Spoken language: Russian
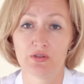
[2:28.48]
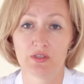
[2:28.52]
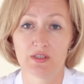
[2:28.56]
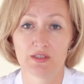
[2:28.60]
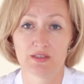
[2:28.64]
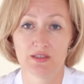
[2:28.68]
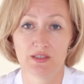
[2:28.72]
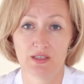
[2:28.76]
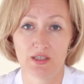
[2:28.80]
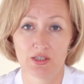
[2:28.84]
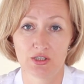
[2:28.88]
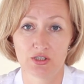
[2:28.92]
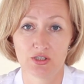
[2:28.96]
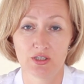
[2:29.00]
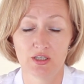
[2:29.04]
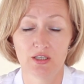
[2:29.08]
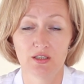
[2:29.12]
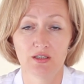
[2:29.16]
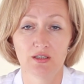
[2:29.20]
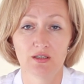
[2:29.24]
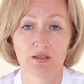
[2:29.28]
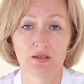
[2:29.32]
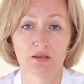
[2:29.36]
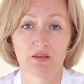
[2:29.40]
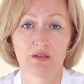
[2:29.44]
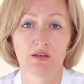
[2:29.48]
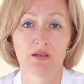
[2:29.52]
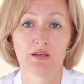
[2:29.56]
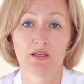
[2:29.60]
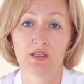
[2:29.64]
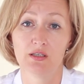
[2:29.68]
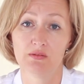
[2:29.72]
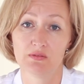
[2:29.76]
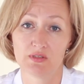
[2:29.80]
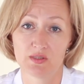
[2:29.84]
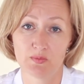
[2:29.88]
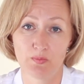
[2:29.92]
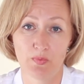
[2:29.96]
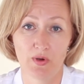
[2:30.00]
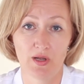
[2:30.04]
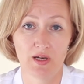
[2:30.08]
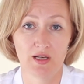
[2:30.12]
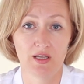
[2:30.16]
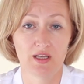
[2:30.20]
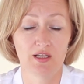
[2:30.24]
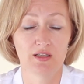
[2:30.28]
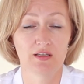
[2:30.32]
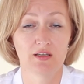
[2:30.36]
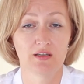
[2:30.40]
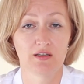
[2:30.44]
раздражение и
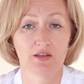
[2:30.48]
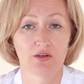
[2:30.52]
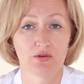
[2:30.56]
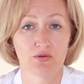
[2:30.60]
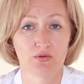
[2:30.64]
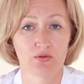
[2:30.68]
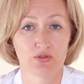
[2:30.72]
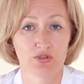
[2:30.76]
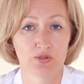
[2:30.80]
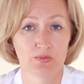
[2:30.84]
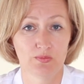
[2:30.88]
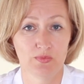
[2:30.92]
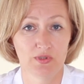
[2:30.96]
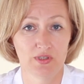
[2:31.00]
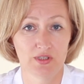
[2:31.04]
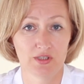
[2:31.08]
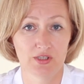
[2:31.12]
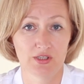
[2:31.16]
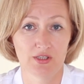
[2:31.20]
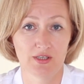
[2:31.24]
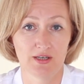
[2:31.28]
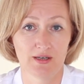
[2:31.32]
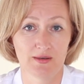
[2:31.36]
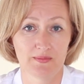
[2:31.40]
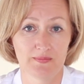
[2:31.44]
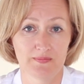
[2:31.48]
воспаление на коже малыша.